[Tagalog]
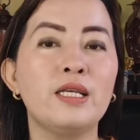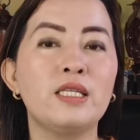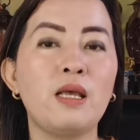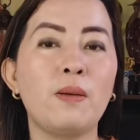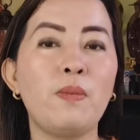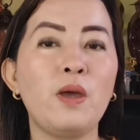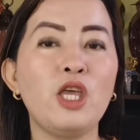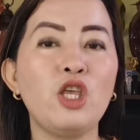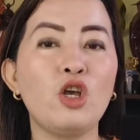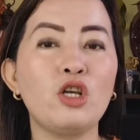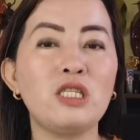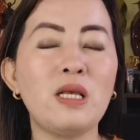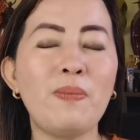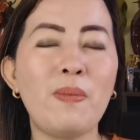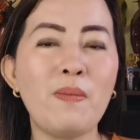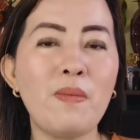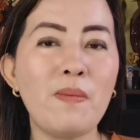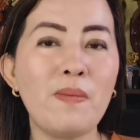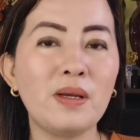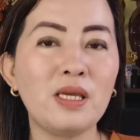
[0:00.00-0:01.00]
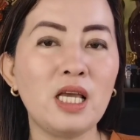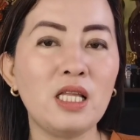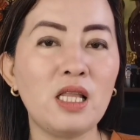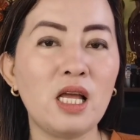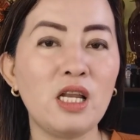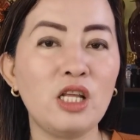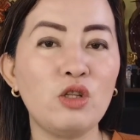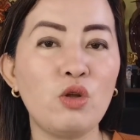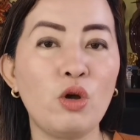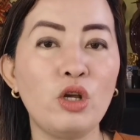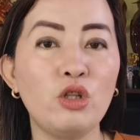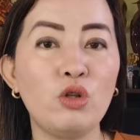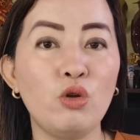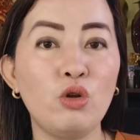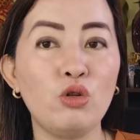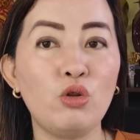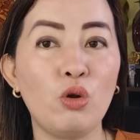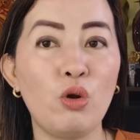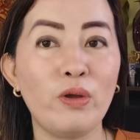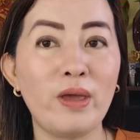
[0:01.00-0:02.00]
Sabihin niyo, sa pamamagitan nito,
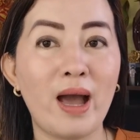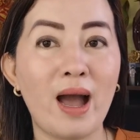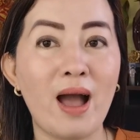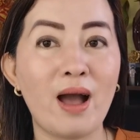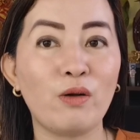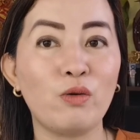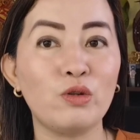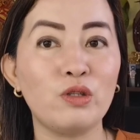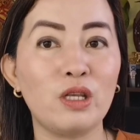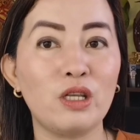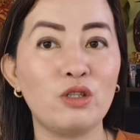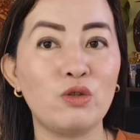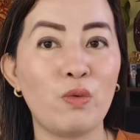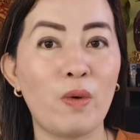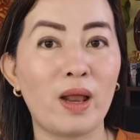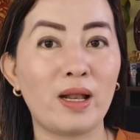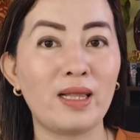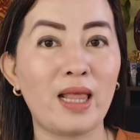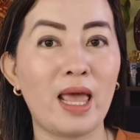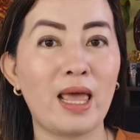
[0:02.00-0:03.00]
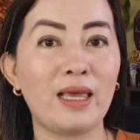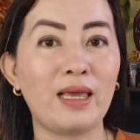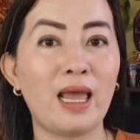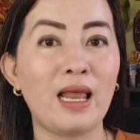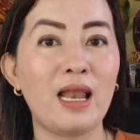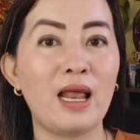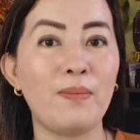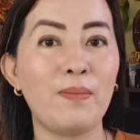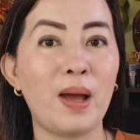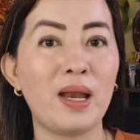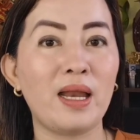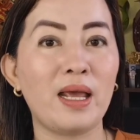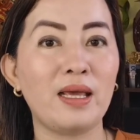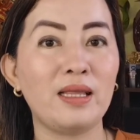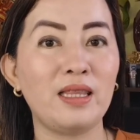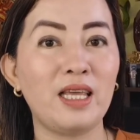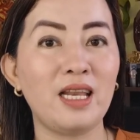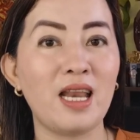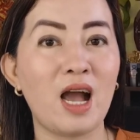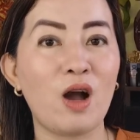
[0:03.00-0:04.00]
ituloy-tuloy ang agos ng swerte. Kailanman na
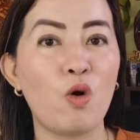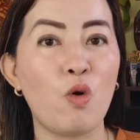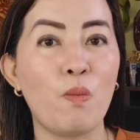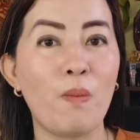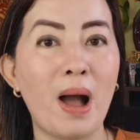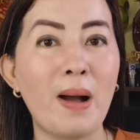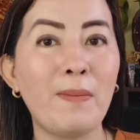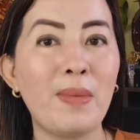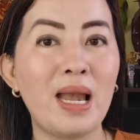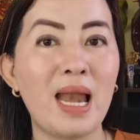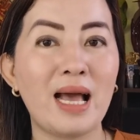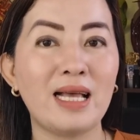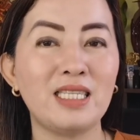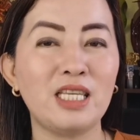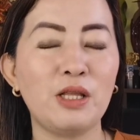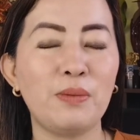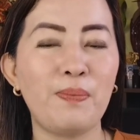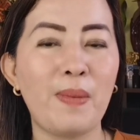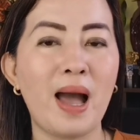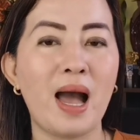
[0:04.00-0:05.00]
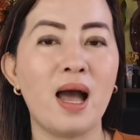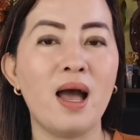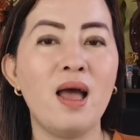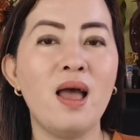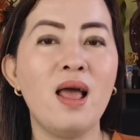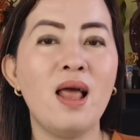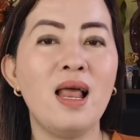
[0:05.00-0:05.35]
hindi na ako mamalasin pa.